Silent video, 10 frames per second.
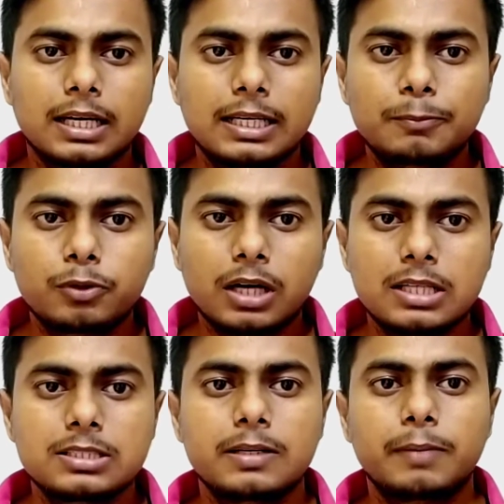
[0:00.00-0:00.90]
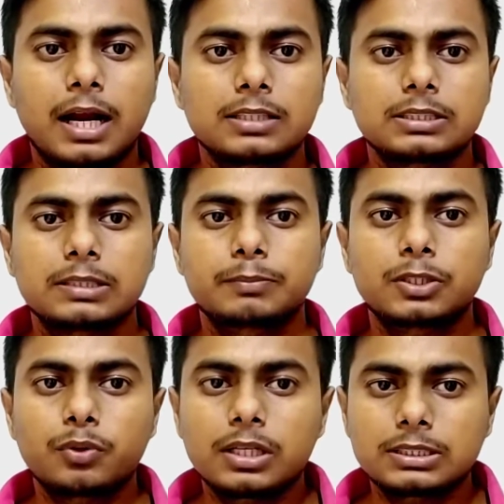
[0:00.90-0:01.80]
ক্রিপ্টোকারেন্সি বাংলাদেশে
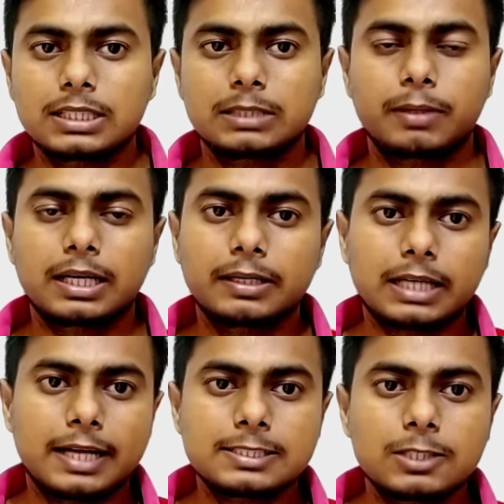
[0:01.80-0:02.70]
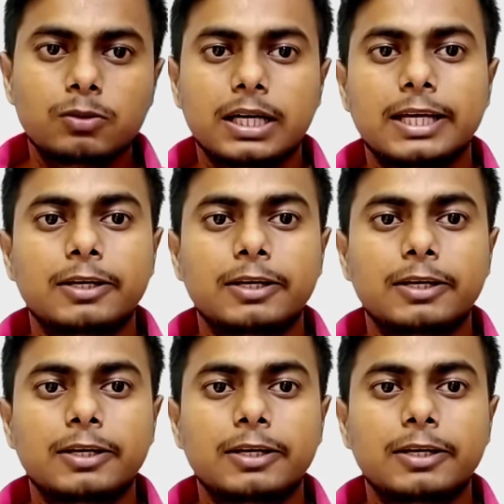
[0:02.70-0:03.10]
বিটকয়েন যে আছে বা কারেন্সিগুলো